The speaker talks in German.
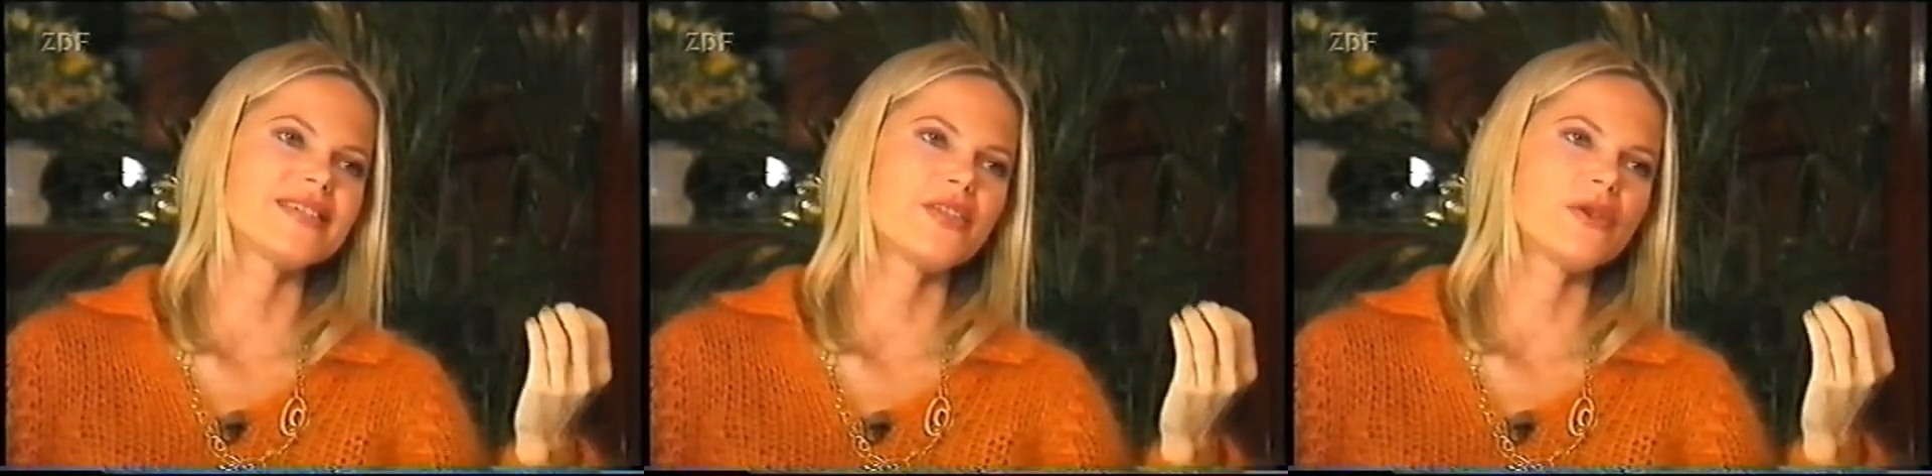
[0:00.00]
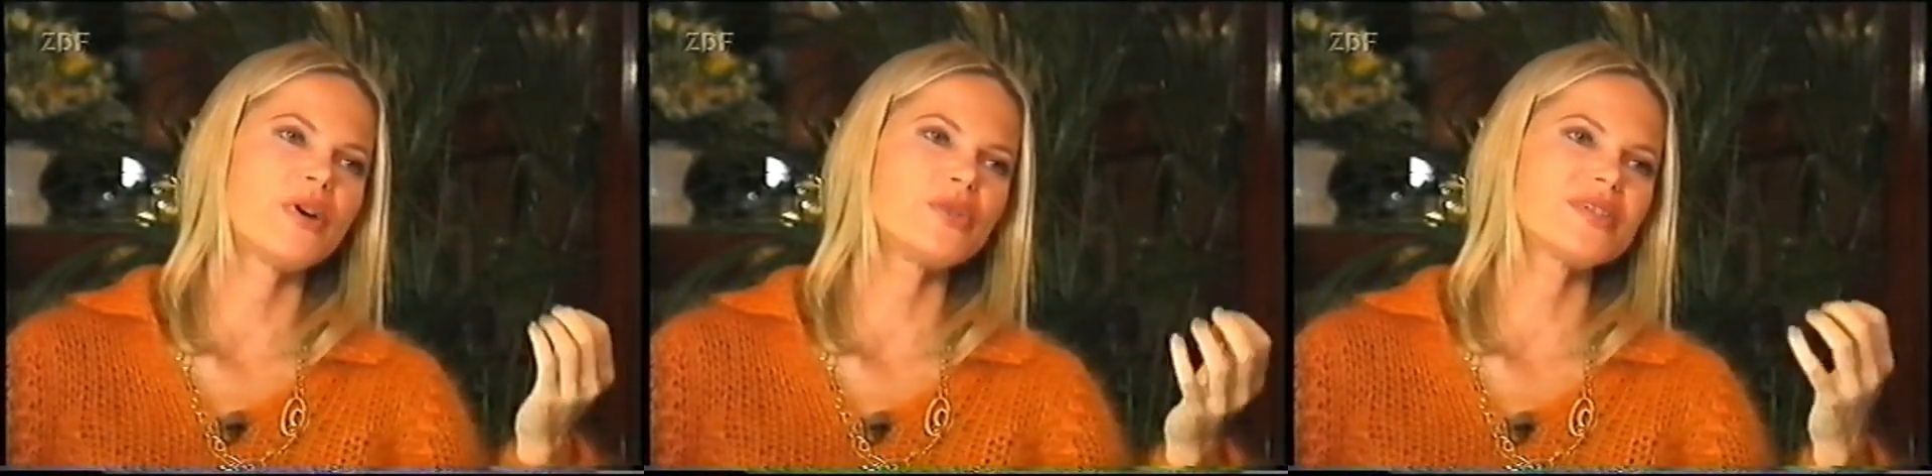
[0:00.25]

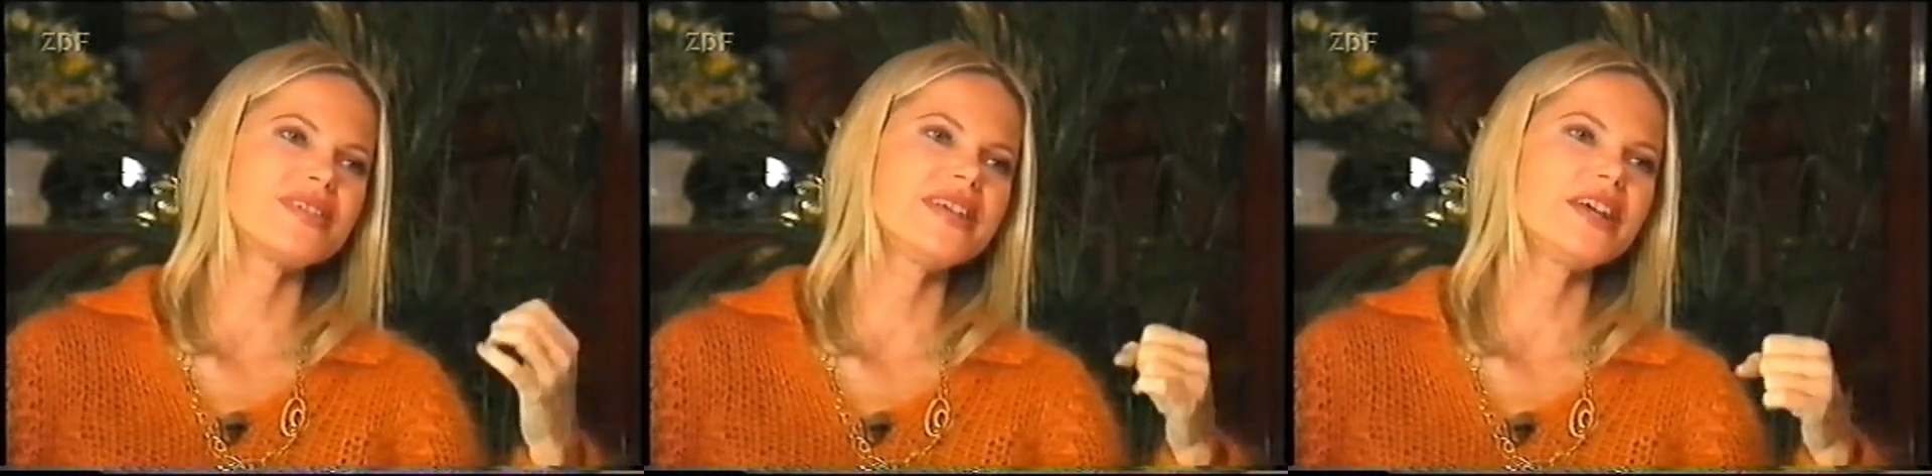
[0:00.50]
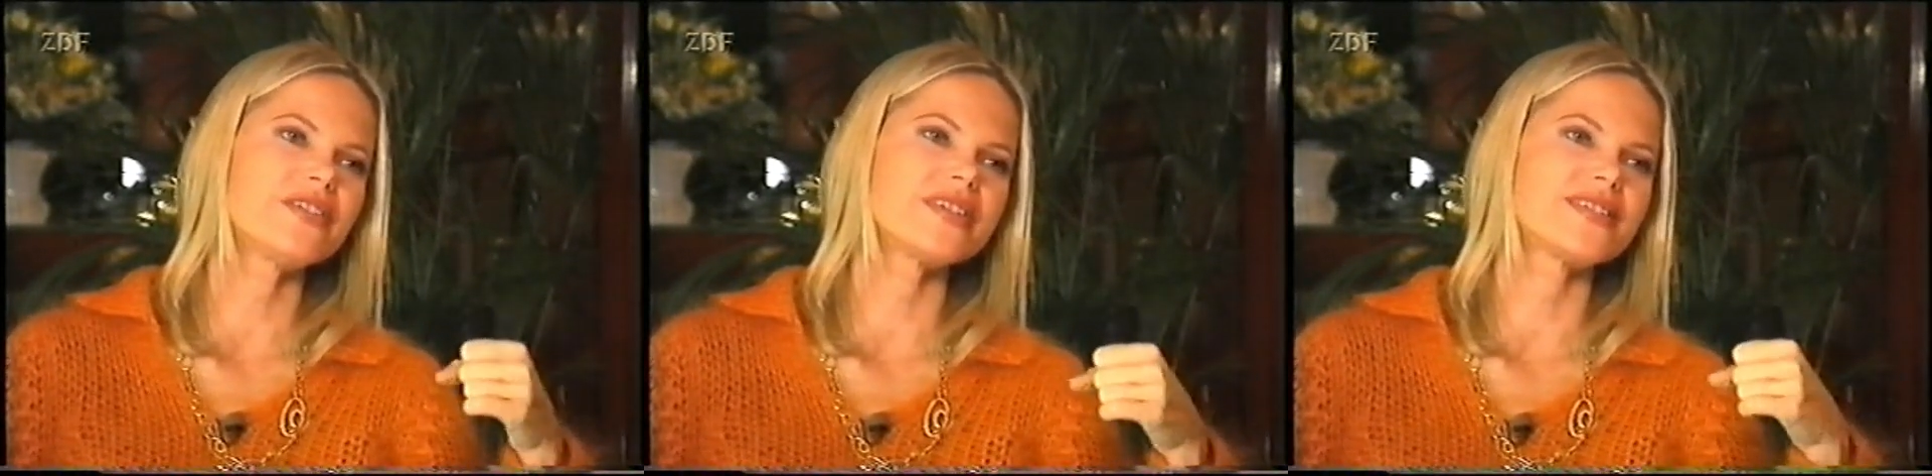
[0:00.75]
heute am
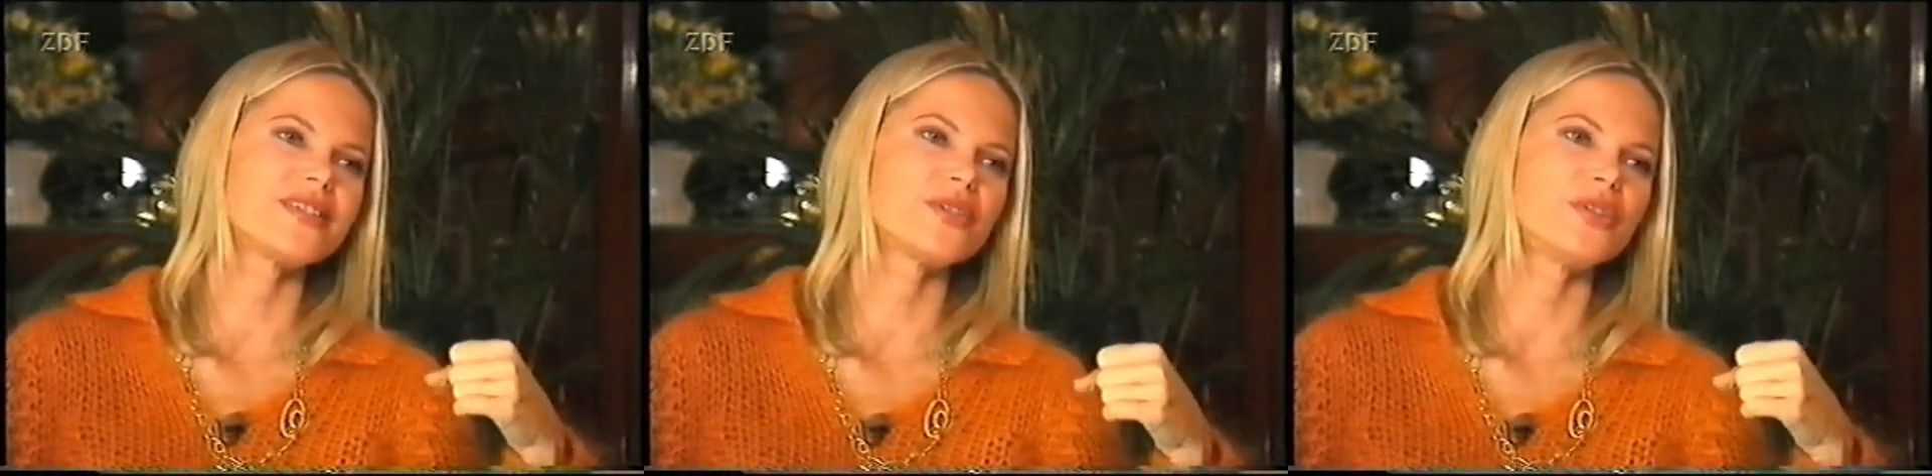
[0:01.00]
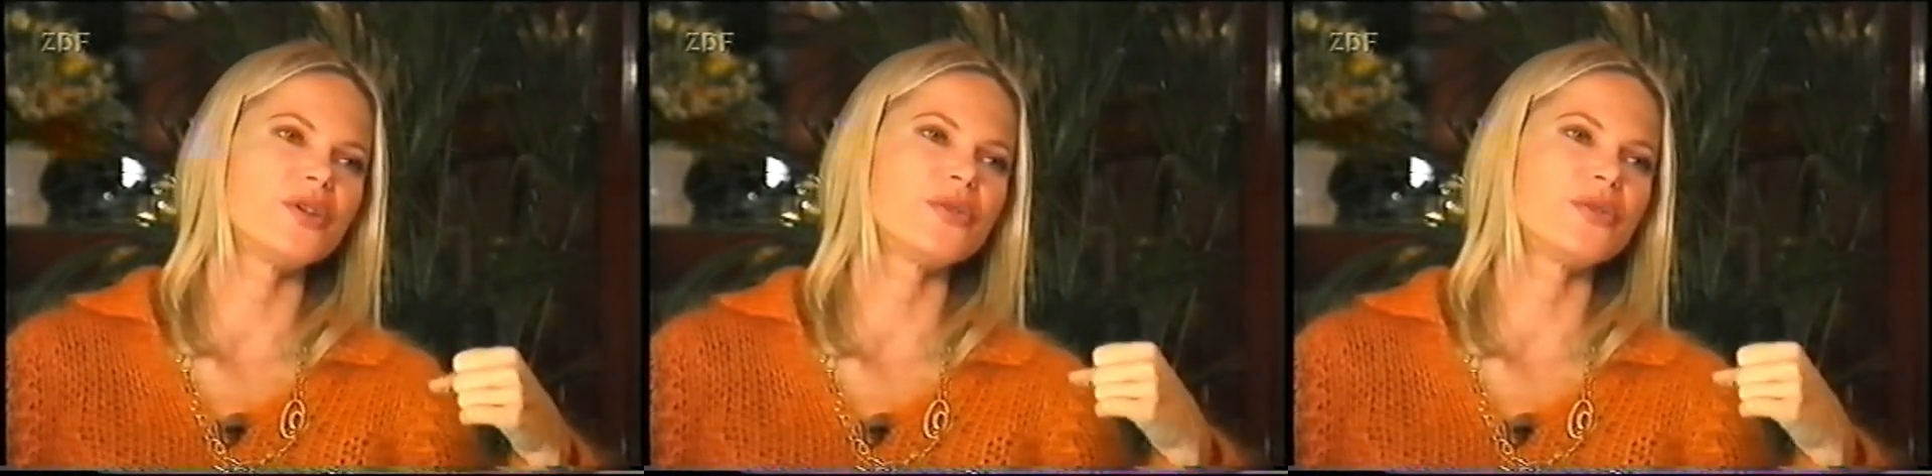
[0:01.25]
nächsten?